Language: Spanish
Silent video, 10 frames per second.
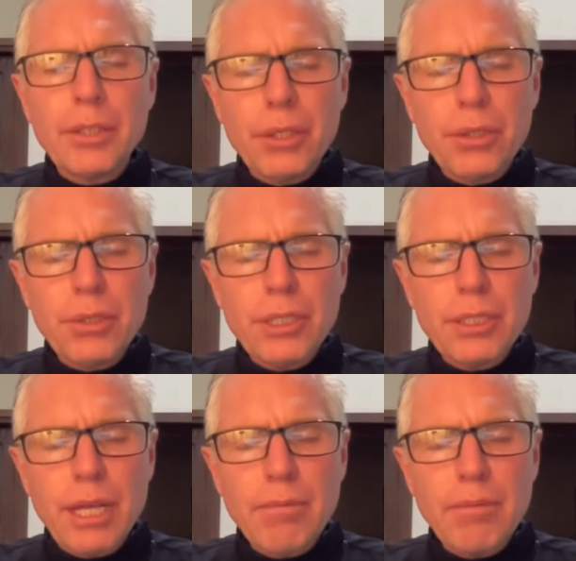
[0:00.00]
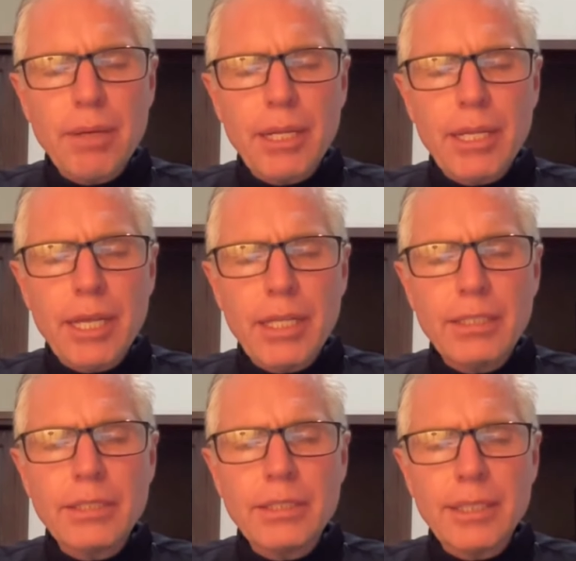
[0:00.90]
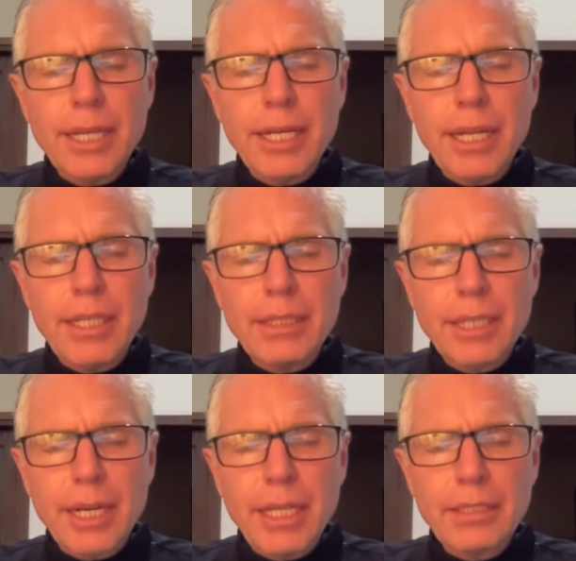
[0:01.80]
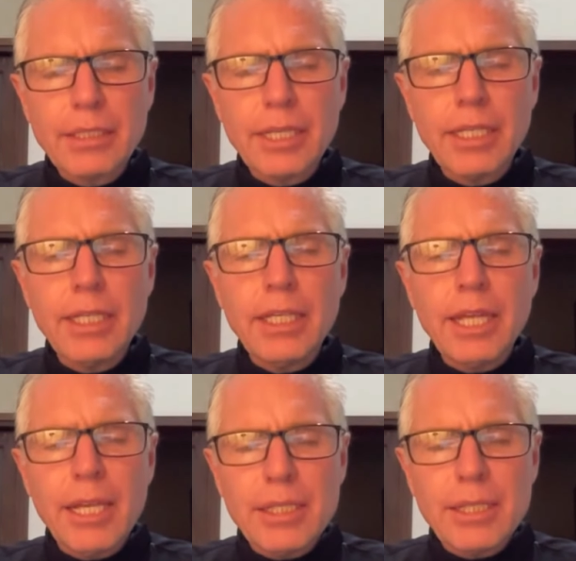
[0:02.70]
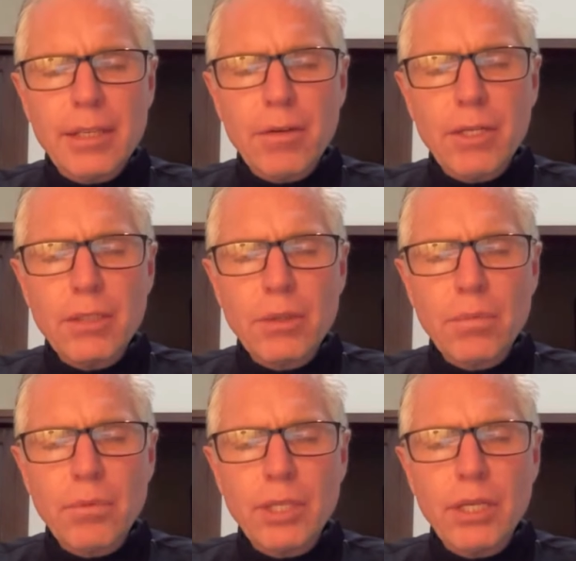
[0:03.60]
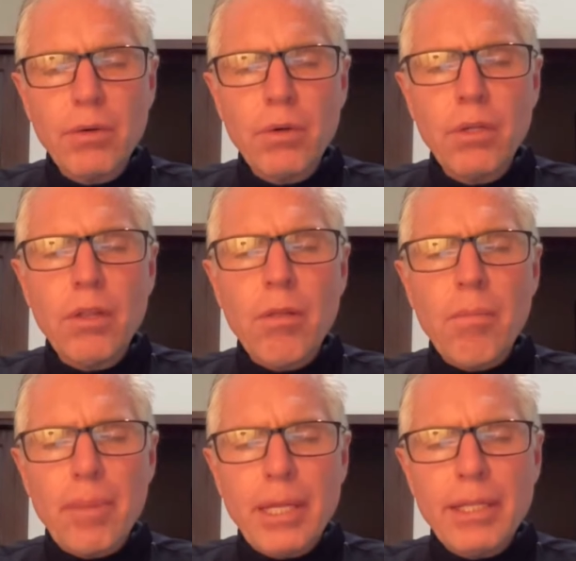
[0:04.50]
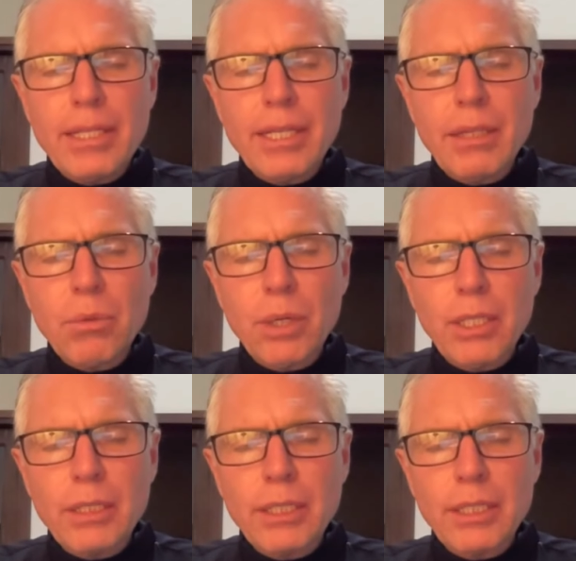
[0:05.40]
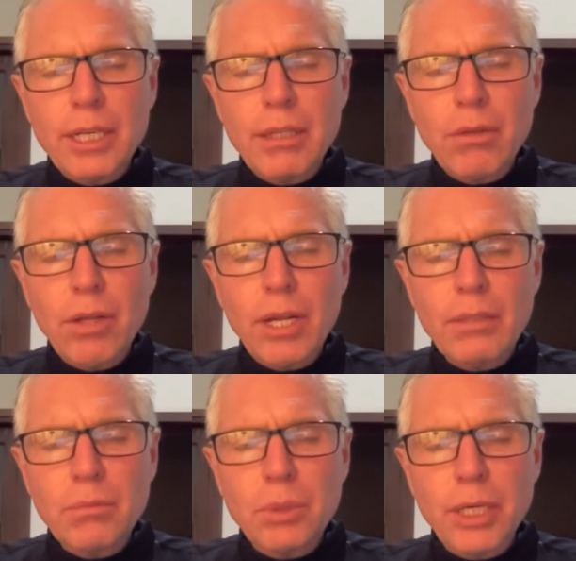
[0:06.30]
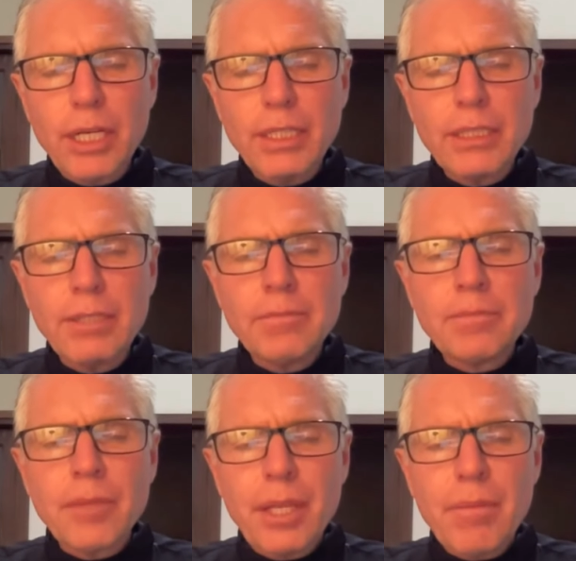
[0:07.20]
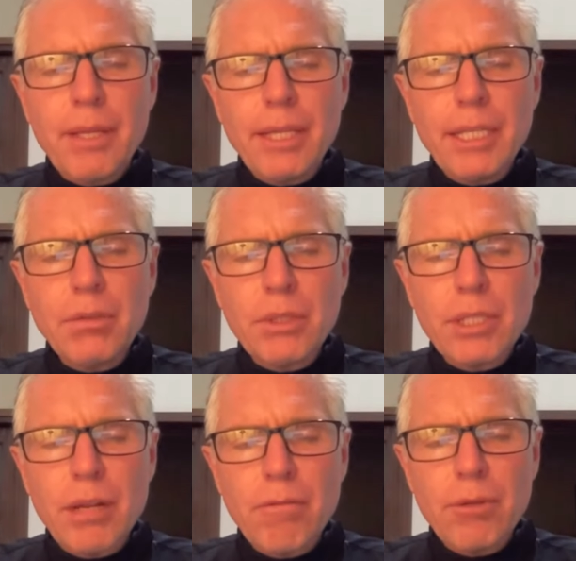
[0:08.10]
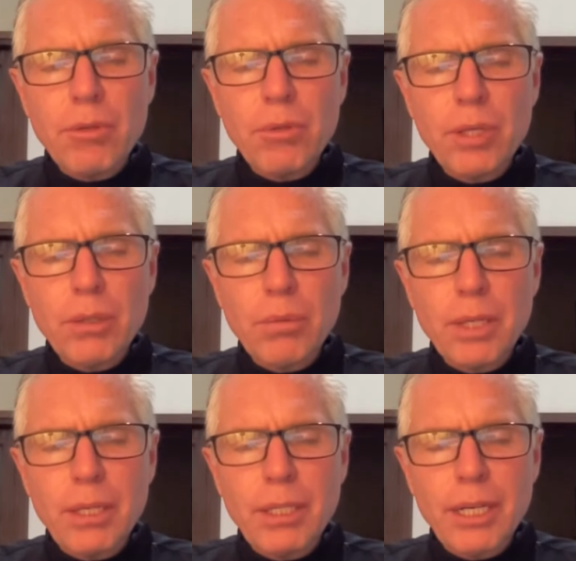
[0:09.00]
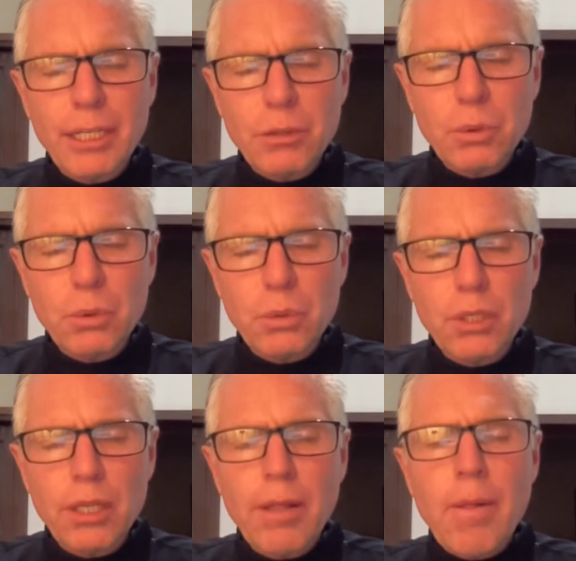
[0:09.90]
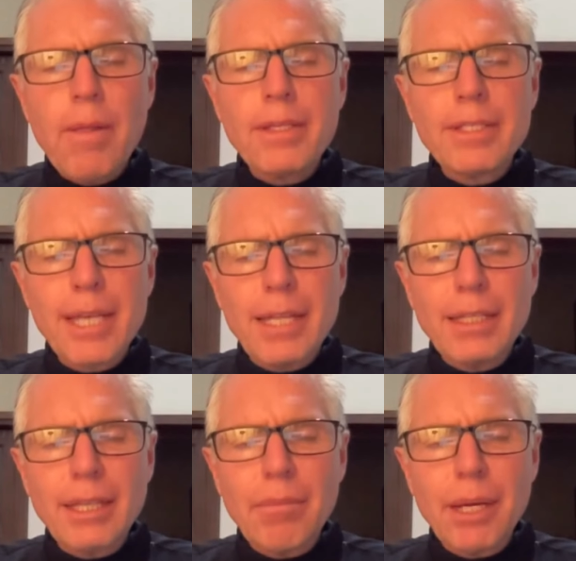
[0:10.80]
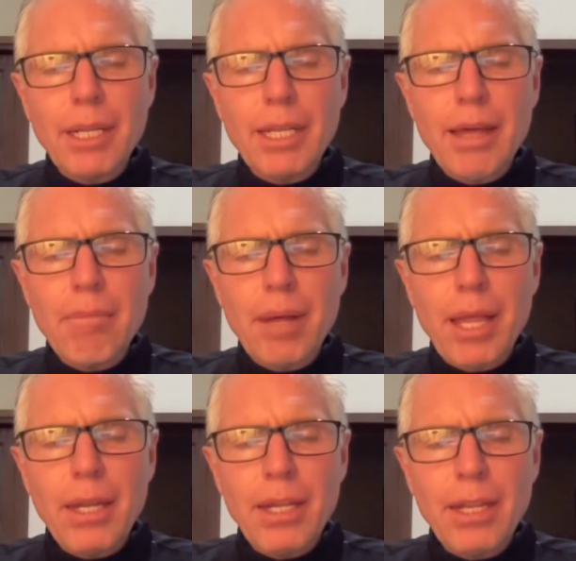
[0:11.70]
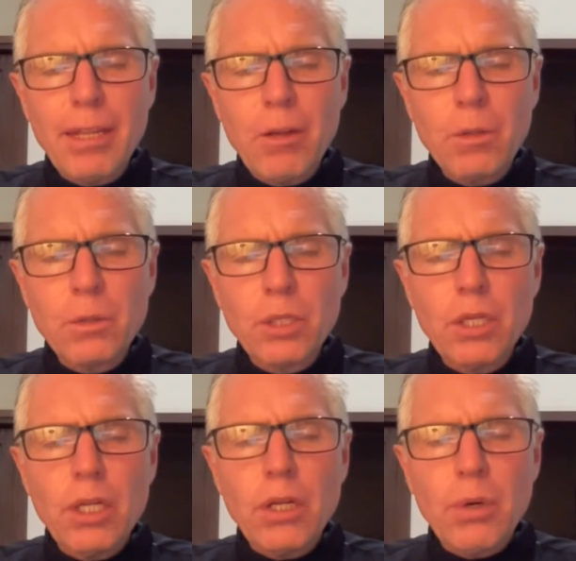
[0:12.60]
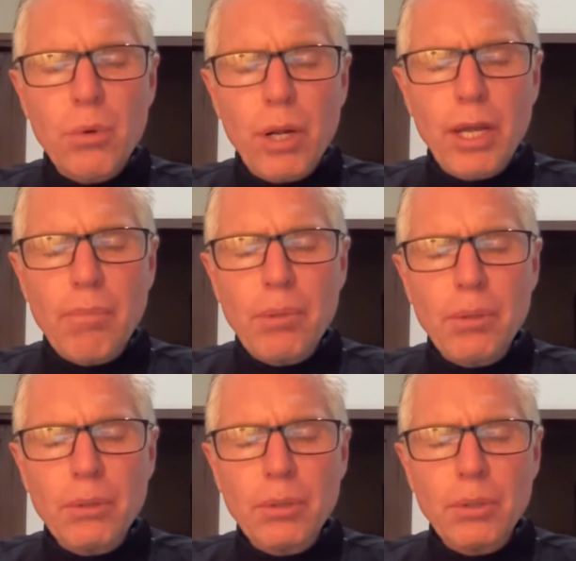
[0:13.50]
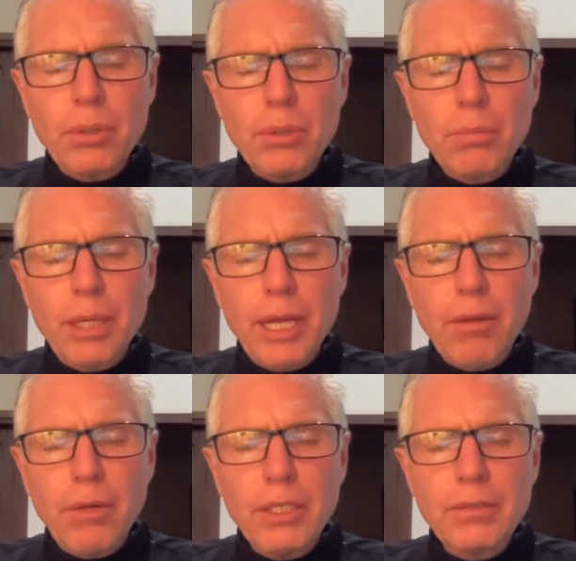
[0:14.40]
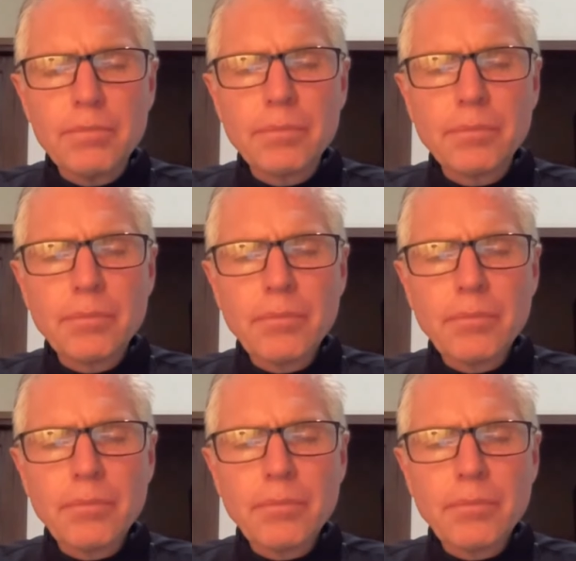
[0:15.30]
Dios te salve María, llena eres de gracia, el Señor es contigo, bendita tú eres entre todas las mujeres, y bendito es el fruto de tu vientre Jesús. Santa María, Madre de Dios, ruega por nosotros pecadores,